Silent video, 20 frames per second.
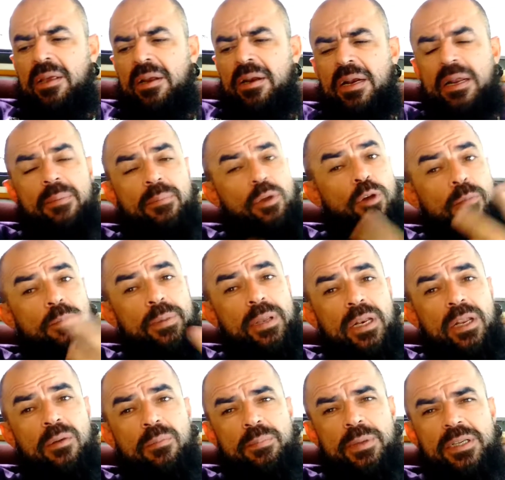Na minha
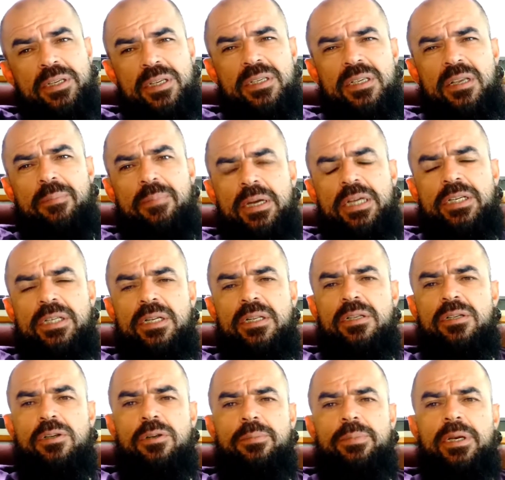opinião, pesquisei
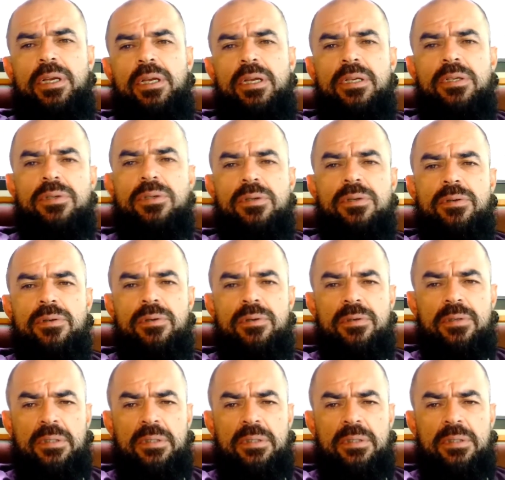bastante sobre isso.